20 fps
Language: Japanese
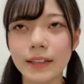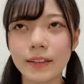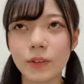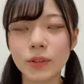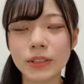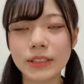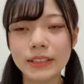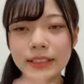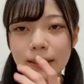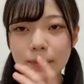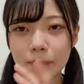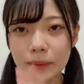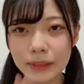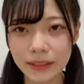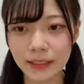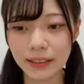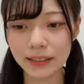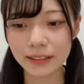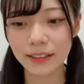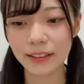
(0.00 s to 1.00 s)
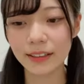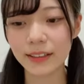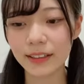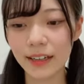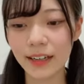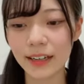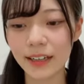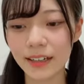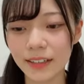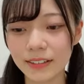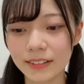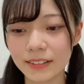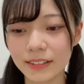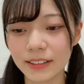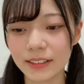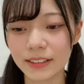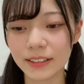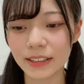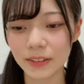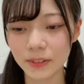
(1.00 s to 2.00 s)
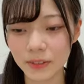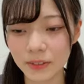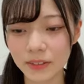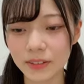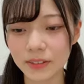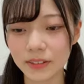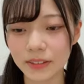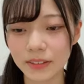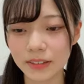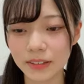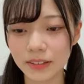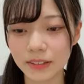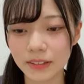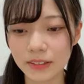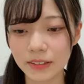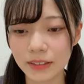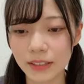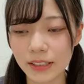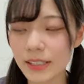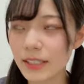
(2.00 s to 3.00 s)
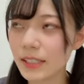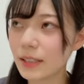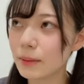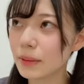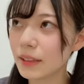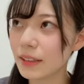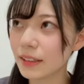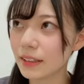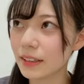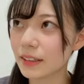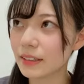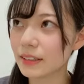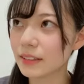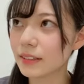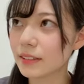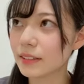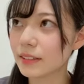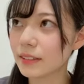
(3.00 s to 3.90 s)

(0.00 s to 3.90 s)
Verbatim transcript: 落ちサビがあるんですけどラスサビかな